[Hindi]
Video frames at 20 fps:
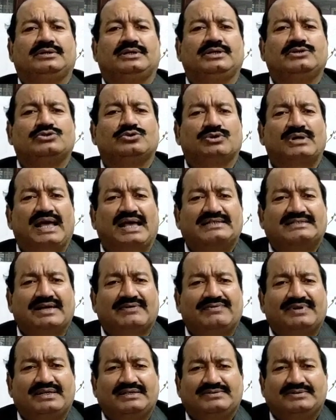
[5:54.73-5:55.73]
कि सोना
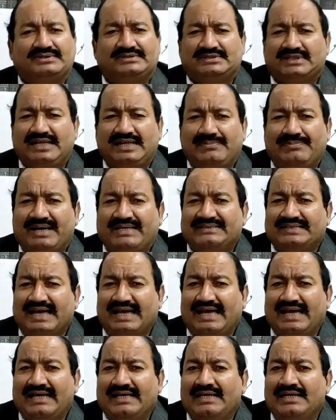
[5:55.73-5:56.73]
ऐसा स्लीप
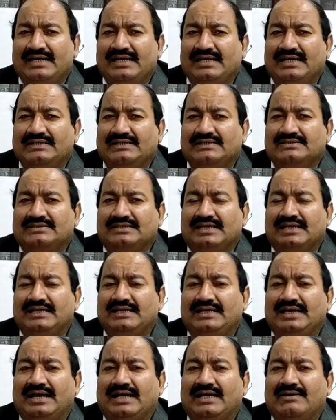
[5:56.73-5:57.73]
ऐसा है कि जिसके
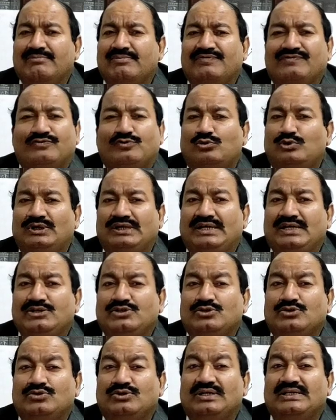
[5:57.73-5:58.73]
लिए आगे मफूल की
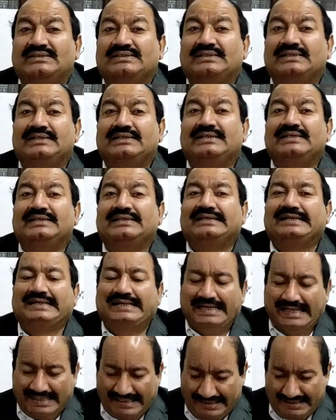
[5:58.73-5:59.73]
ज़रूरत
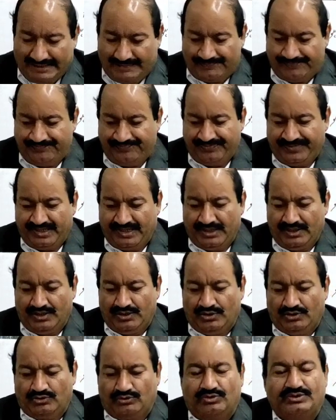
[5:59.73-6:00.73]
नहीं
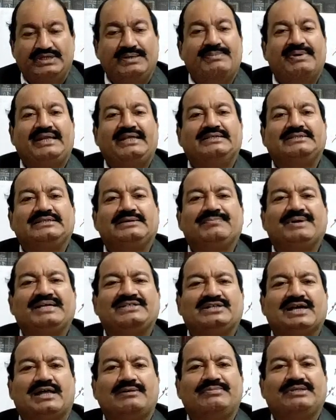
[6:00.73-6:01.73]
तो ये मैंने इसकी
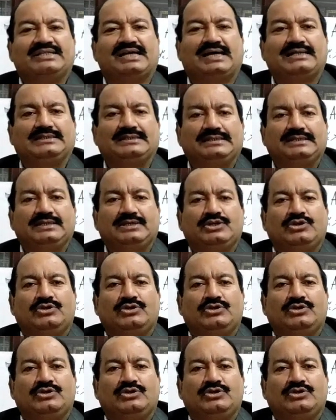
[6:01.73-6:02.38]
पहचान बता दी